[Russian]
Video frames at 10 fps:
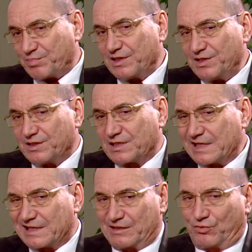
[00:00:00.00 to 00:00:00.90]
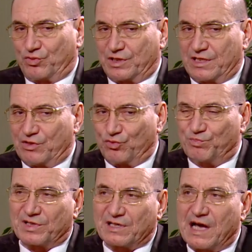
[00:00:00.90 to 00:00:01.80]
политика, которая
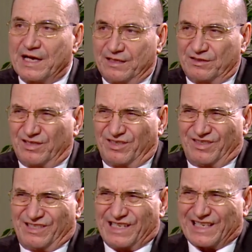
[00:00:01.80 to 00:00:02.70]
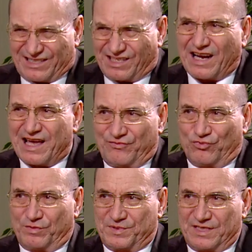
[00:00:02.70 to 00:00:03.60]
убирает э, раздрай в
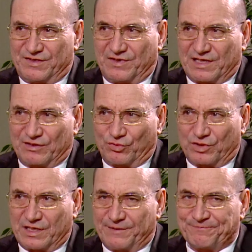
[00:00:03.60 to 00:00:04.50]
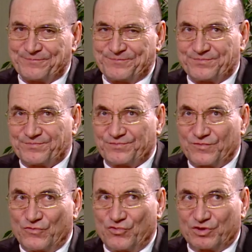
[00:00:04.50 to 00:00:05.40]
обществе, которая
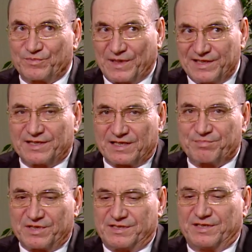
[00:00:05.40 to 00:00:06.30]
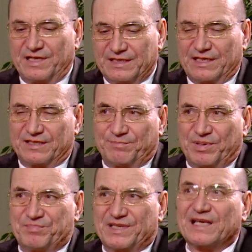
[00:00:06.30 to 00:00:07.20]
ну, вот политика президента – это
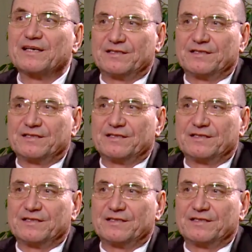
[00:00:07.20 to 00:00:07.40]
попытка